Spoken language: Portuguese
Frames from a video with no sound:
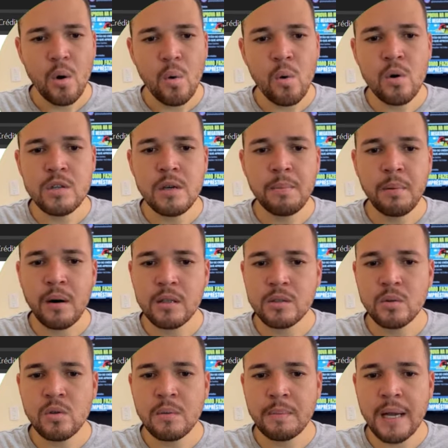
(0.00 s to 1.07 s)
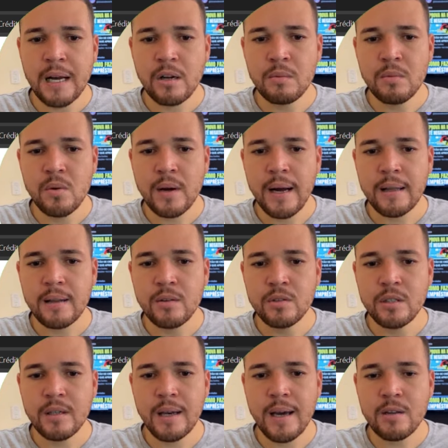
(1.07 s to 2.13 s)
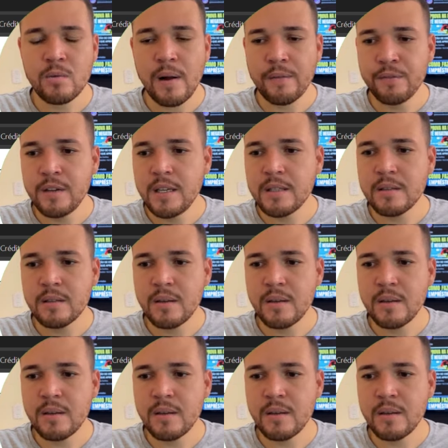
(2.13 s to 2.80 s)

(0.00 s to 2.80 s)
Onde posso comprar com meu cartão de crédito Afins?